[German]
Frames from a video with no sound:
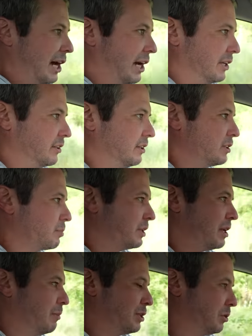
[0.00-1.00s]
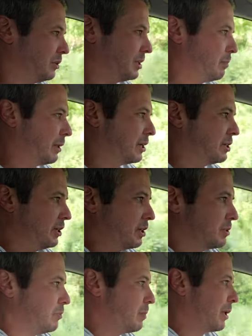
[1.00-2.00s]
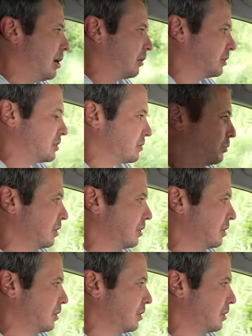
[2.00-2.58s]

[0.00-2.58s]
Arten. Ne? Es wird ja immer so debattiert, wir brauchen diesen